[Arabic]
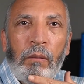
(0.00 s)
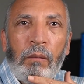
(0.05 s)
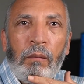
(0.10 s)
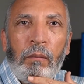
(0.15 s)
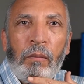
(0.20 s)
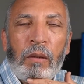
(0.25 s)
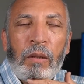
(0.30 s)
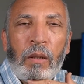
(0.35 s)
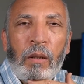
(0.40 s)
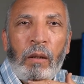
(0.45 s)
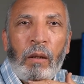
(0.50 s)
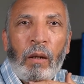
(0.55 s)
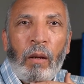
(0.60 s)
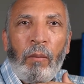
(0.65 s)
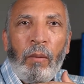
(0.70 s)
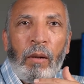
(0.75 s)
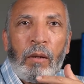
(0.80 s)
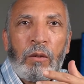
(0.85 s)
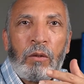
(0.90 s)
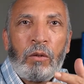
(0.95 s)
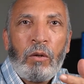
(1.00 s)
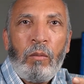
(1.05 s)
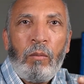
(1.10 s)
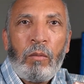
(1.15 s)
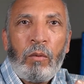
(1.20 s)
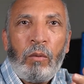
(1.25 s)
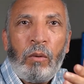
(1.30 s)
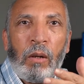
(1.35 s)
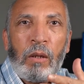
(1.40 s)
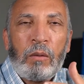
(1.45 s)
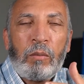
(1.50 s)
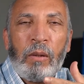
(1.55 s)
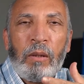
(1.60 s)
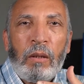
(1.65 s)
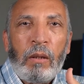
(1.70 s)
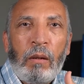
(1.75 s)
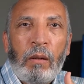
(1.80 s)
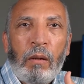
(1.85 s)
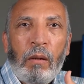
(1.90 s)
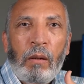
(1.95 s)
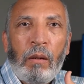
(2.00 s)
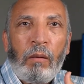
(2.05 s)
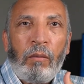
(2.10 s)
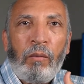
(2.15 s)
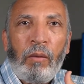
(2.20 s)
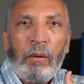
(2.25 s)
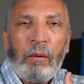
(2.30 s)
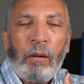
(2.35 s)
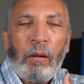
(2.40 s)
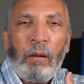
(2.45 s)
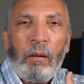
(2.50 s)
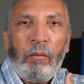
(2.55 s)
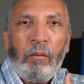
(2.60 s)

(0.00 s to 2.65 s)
مثلا الجماعه السمر والاسبان الفتره اللي